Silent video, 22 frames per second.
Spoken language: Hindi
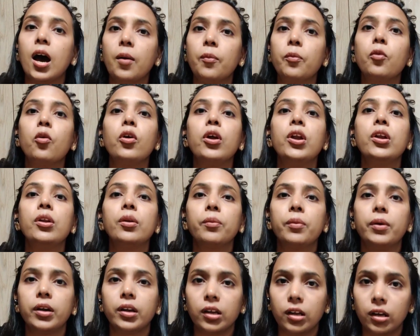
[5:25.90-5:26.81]
आपको
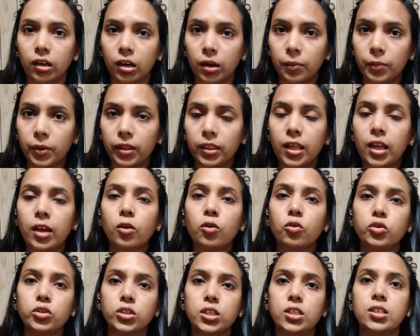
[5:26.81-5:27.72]
इंटरप्रेट करना पड़ता है
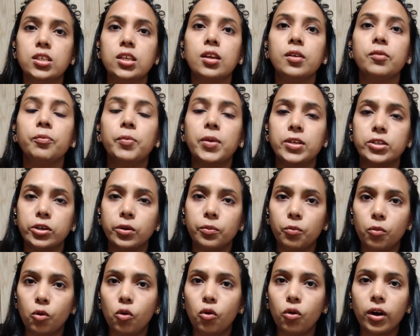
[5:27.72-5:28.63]
कुछ चीज़ें
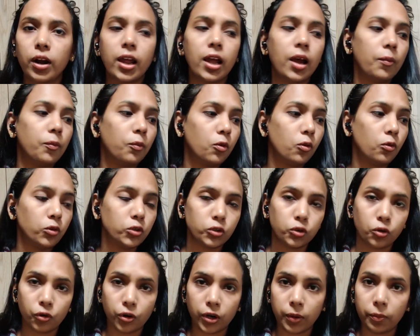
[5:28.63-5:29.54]
पेशेंट बोल रहा है आपको वो
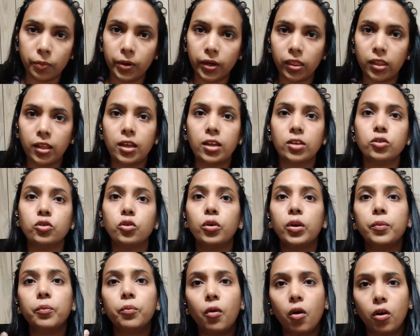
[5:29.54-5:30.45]
छोड़नी पड़ती हैं
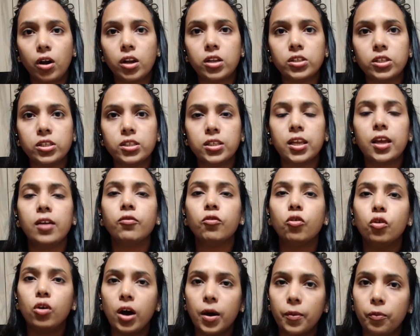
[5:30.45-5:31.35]
जो इम्पोर्टेंट चीज़ें हैं
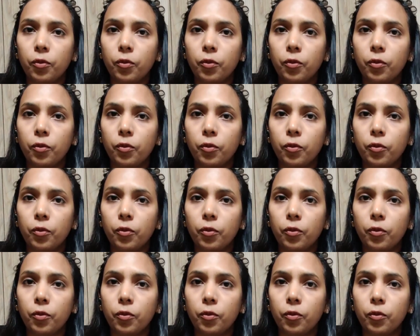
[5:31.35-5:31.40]
वो